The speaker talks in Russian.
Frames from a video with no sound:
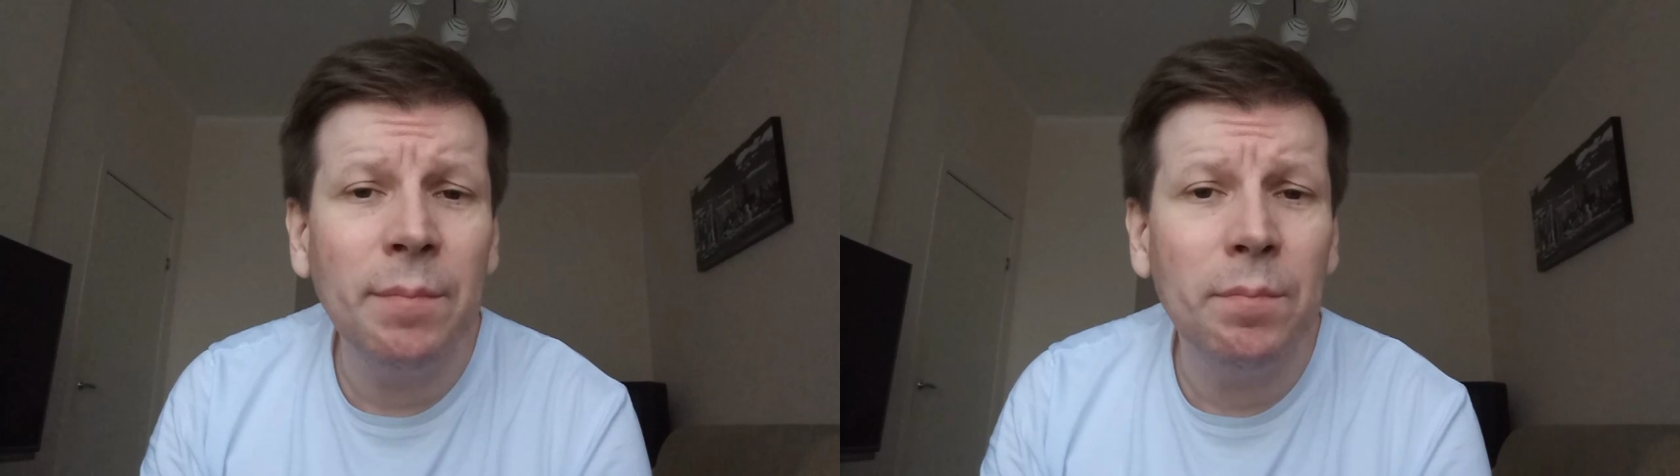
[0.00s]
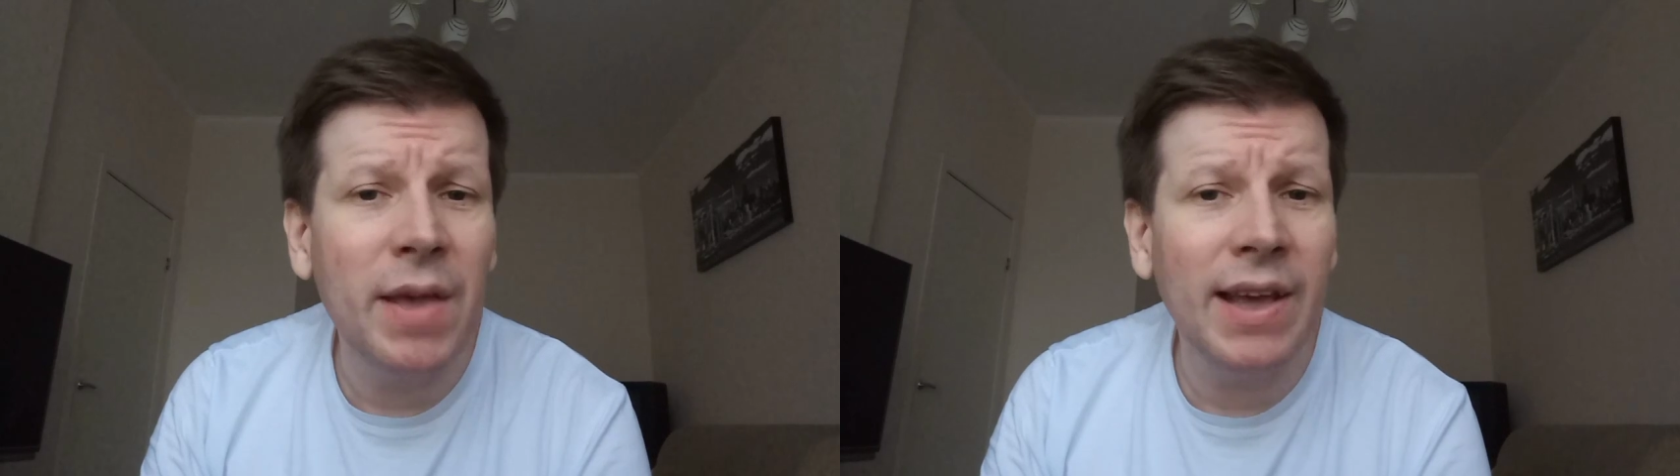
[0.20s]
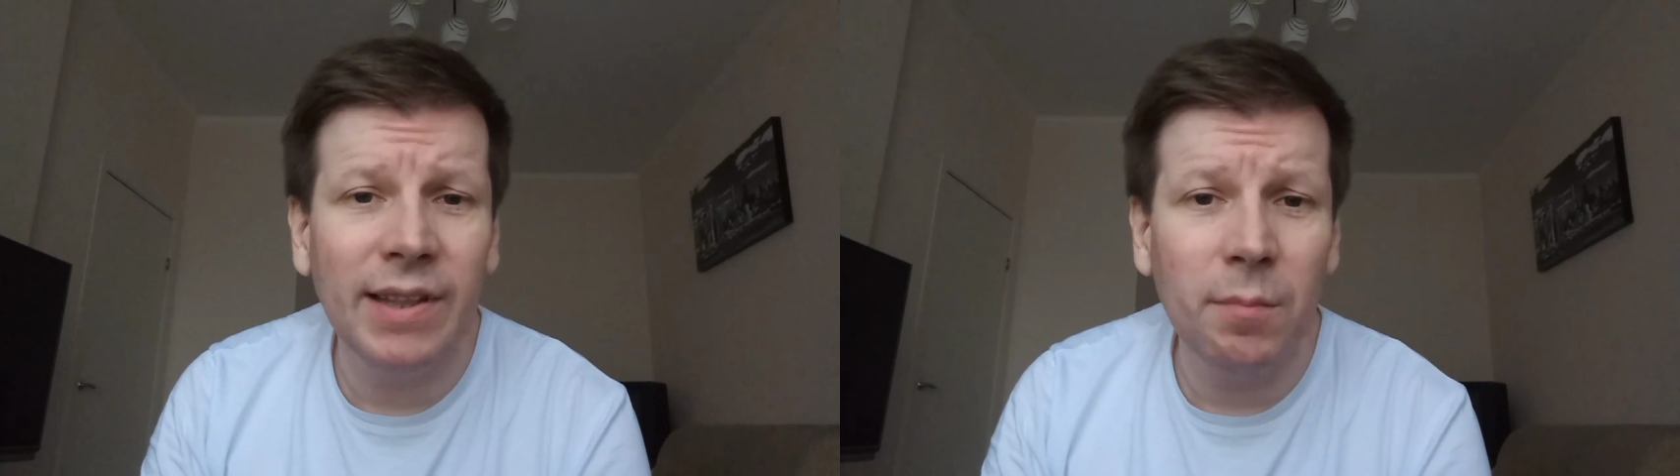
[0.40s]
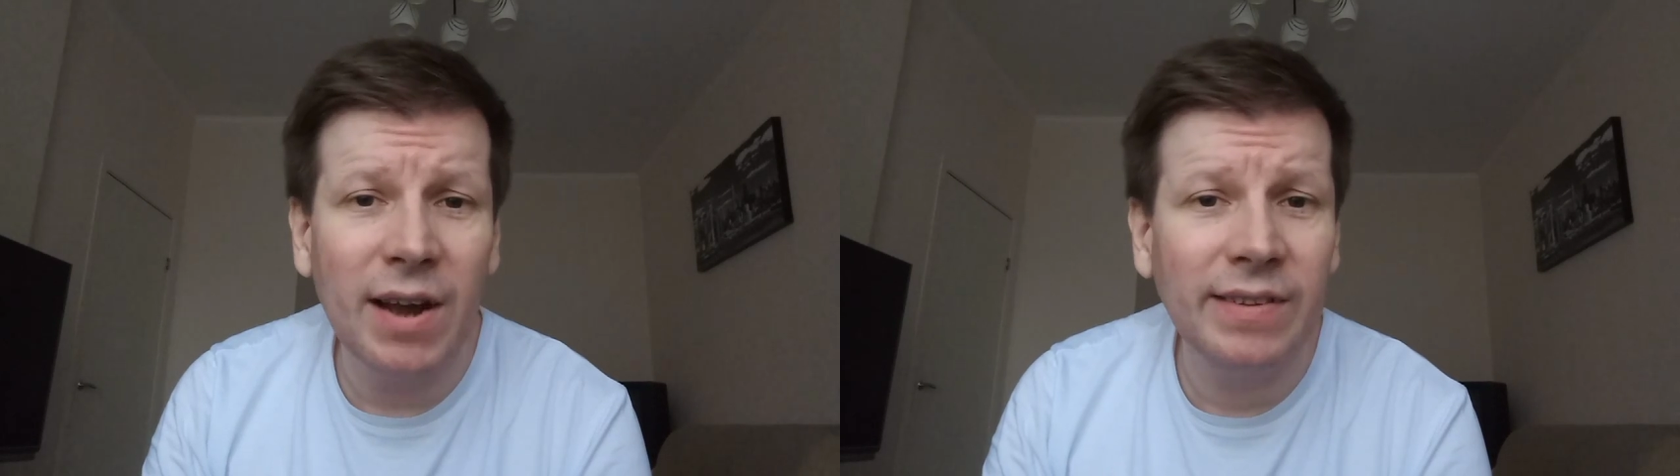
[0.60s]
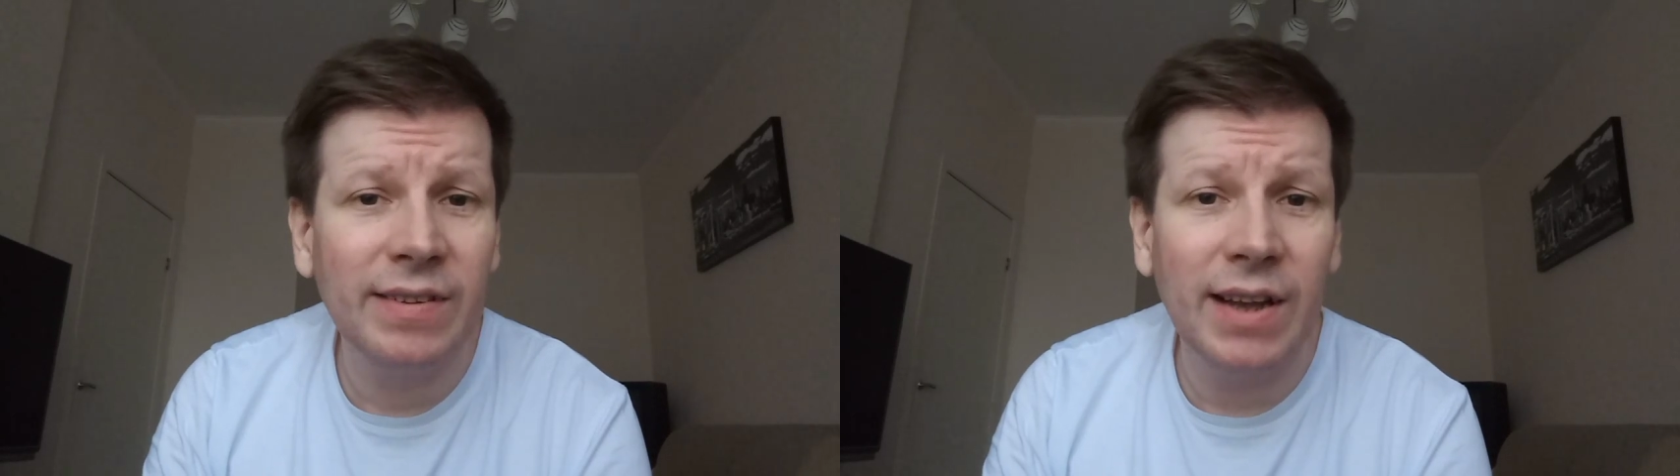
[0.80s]
пена
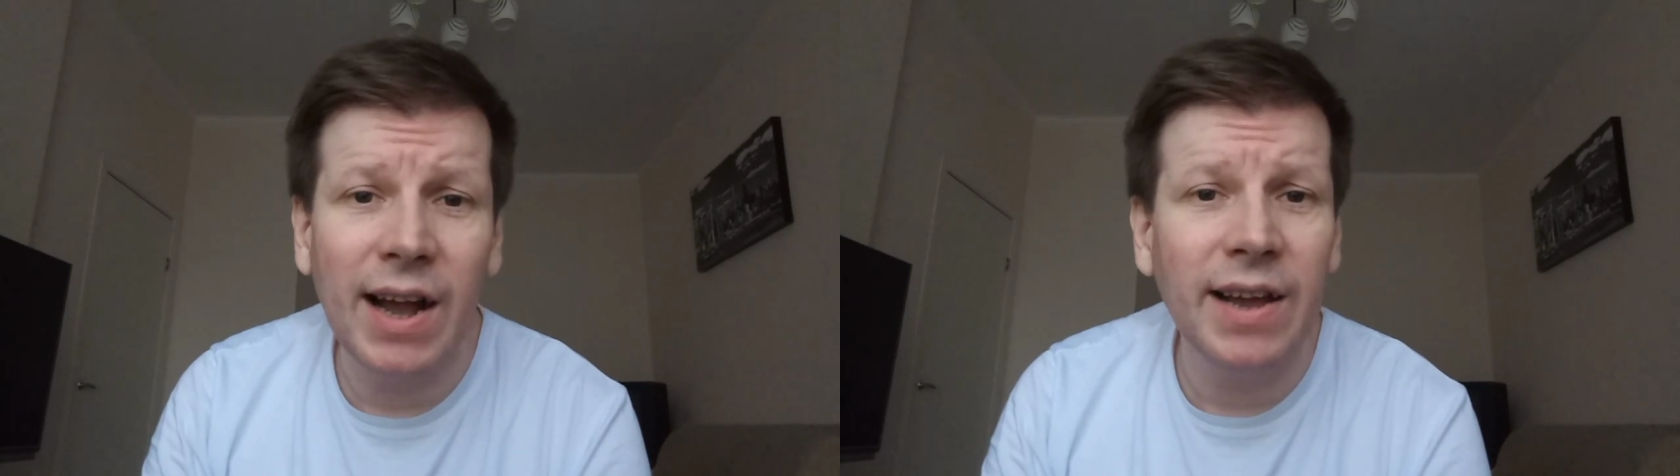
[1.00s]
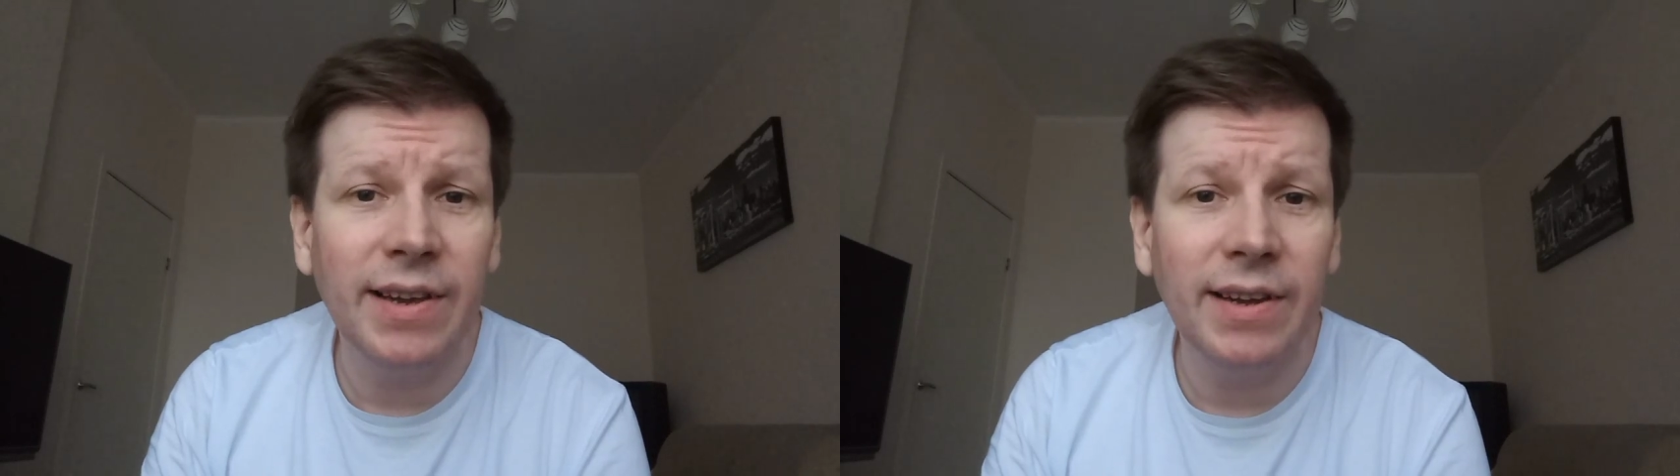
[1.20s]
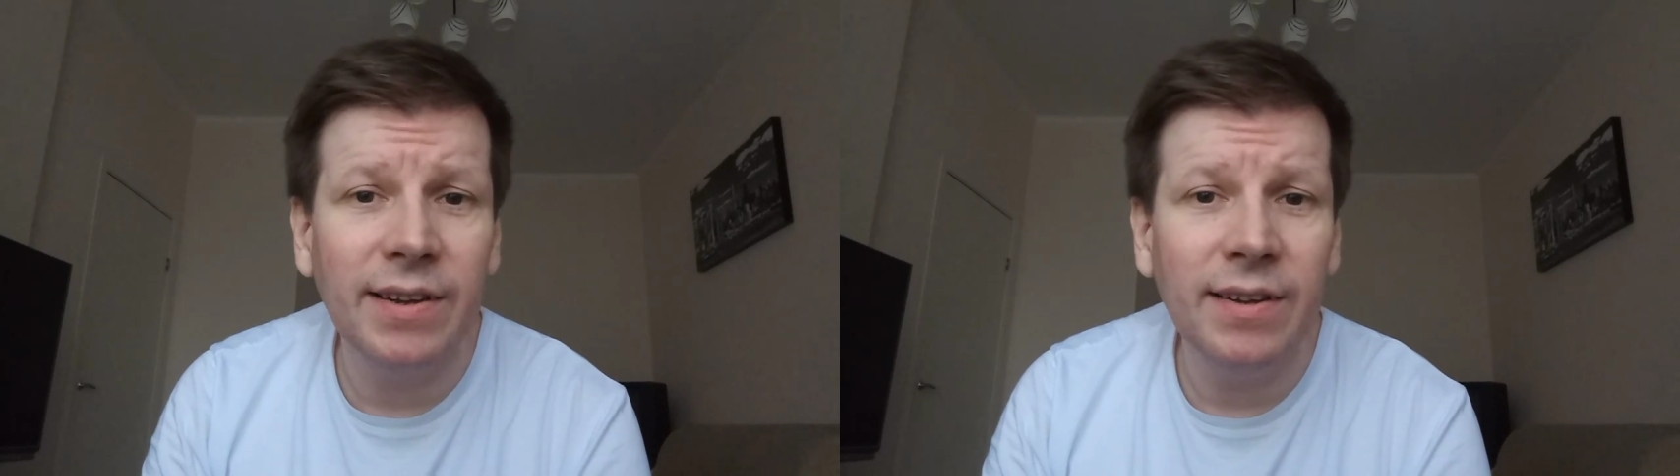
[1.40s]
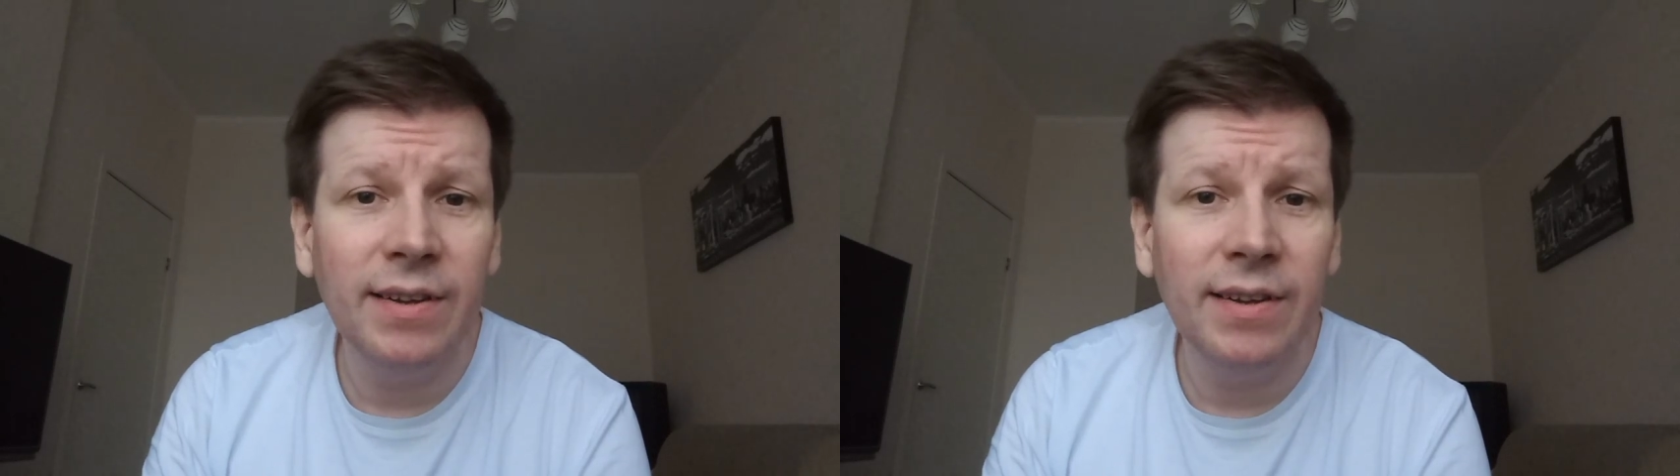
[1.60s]
морская.